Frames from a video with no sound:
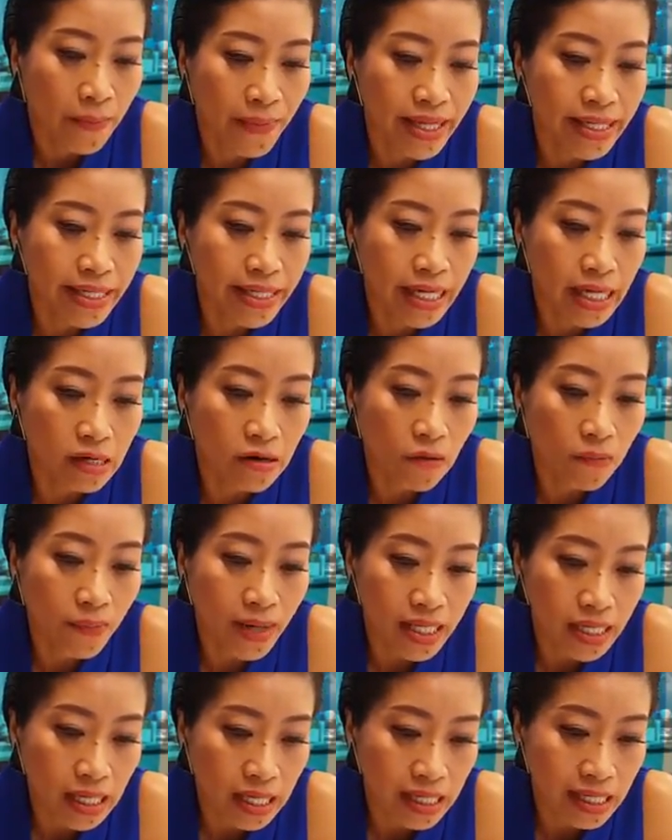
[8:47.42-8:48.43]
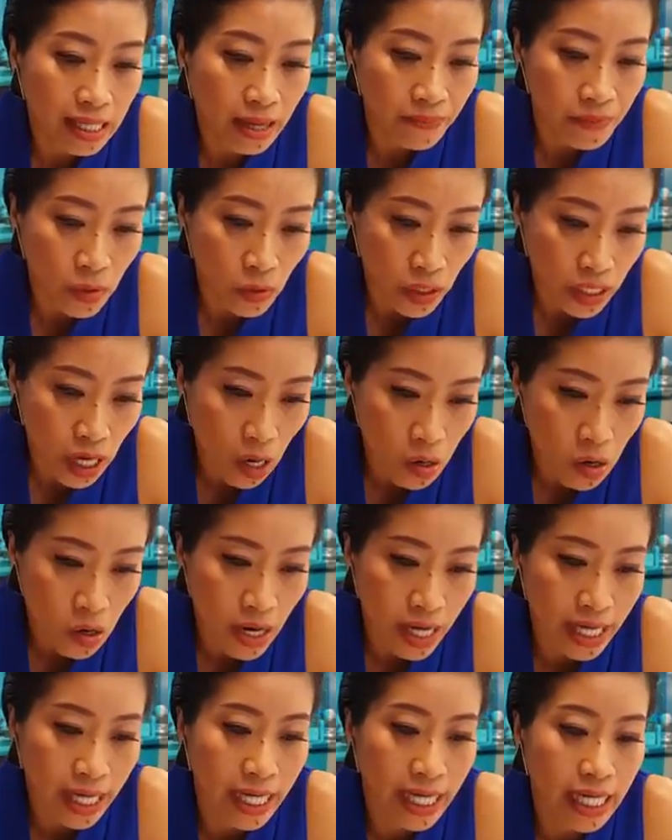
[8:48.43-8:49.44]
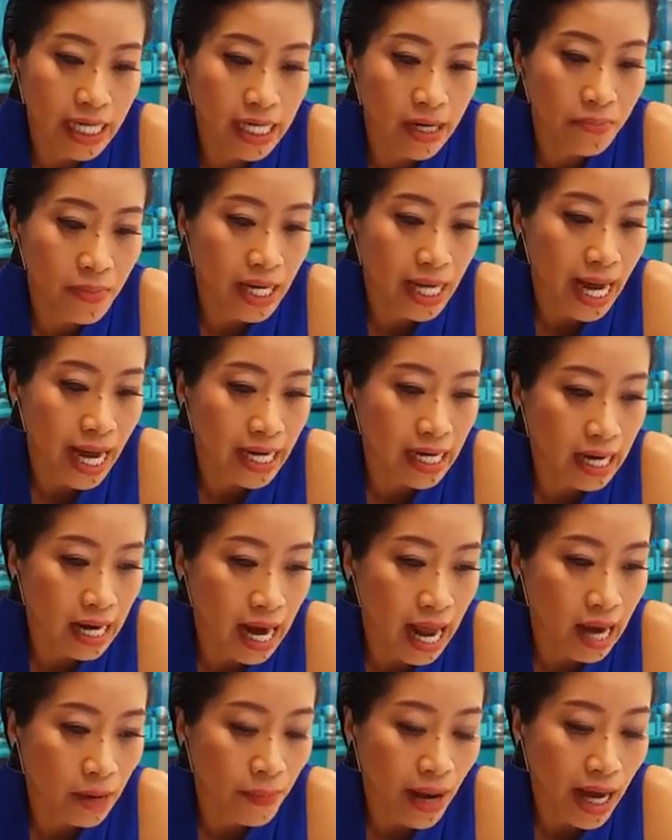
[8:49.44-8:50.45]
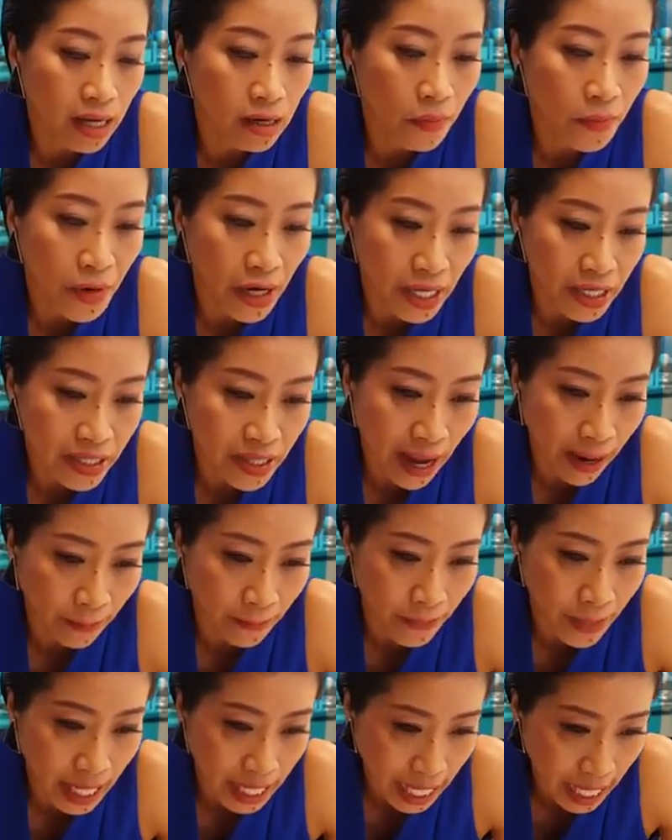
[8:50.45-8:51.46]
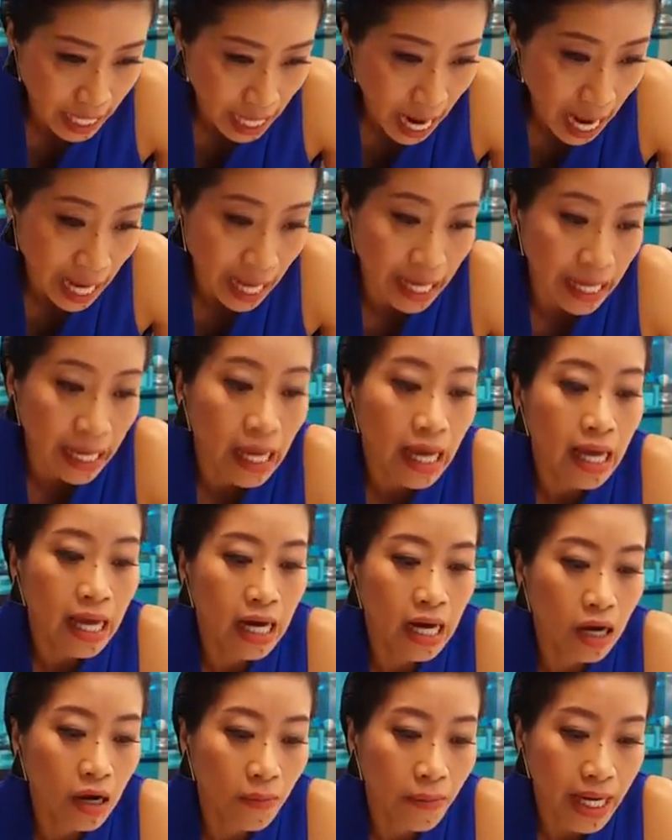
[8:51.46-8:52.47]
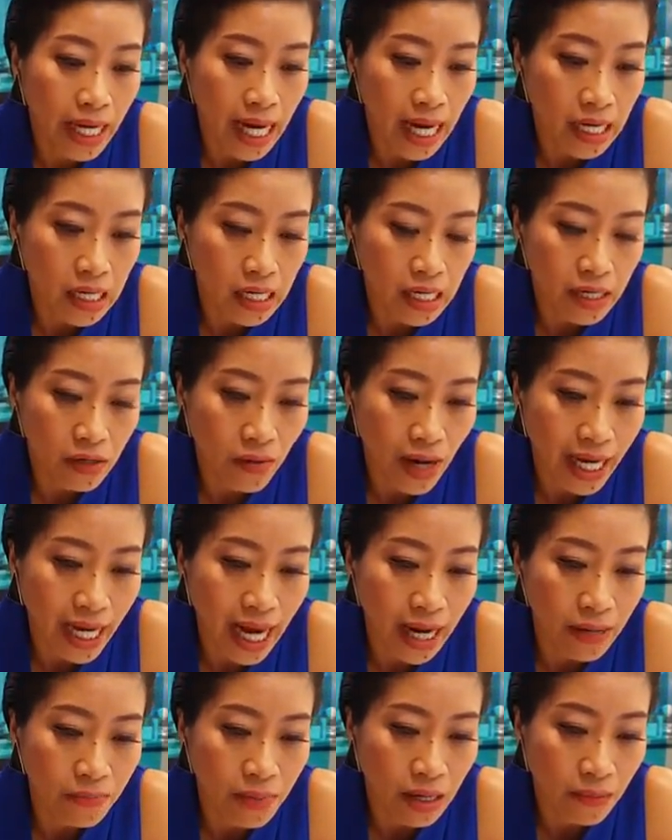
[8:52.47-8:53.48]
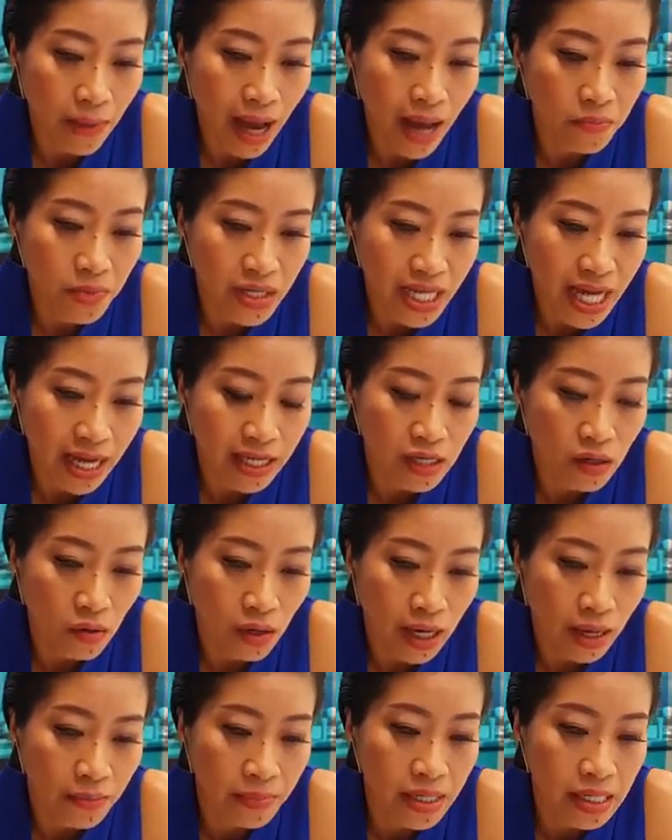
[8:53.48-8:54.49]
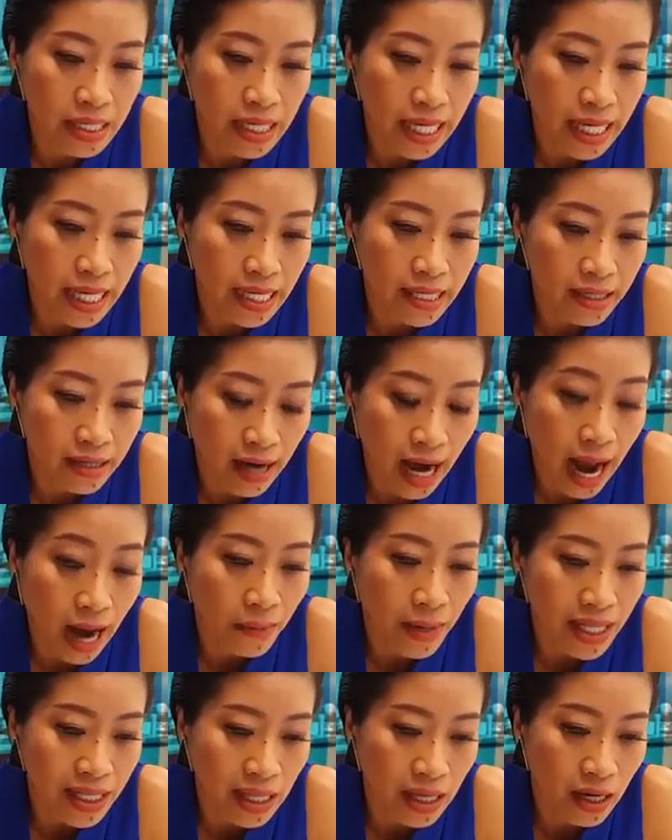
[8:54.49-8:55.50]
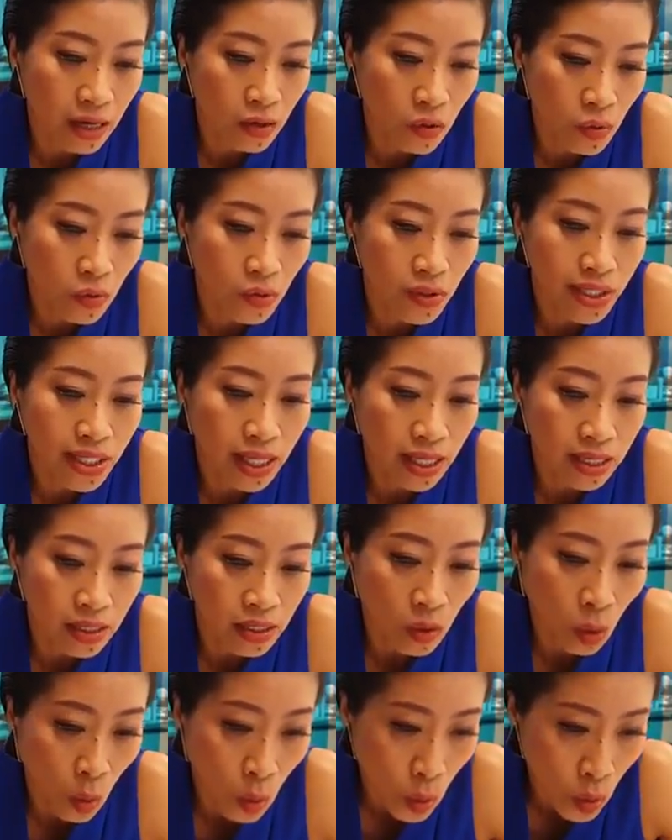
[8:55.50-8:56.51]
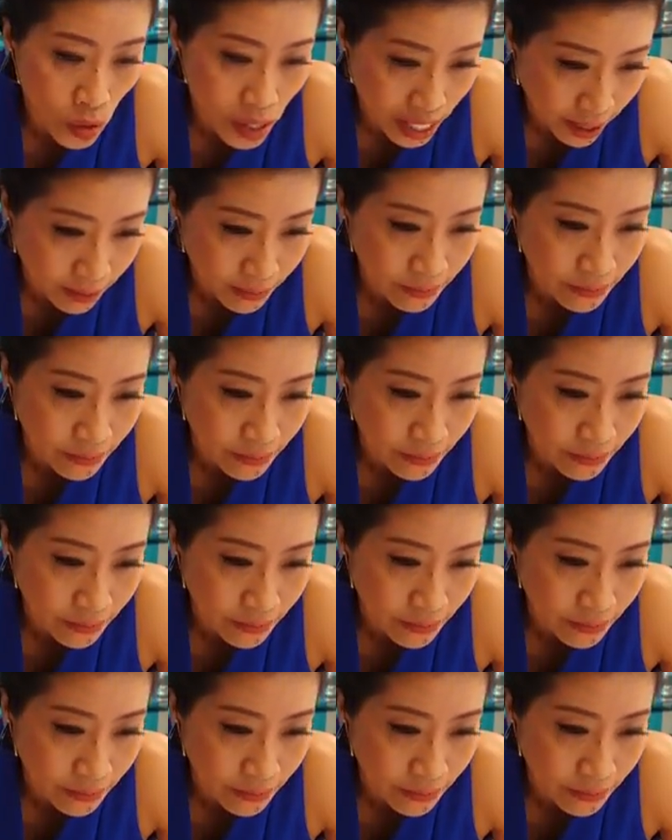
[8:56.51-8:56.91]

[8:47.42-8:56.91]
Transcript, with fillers: เป็นสิทธิ์ของประเสริฐทรัพย์สุนทร อดีตกรรมการกลางพรรคคอมมิวนิสต์แห่งประเทศไทย แล้วก็เป็นนักเคลื่อนไหวการเมืองภาคประชาชนในพื้นที่ตรัง พัทลุงสตูล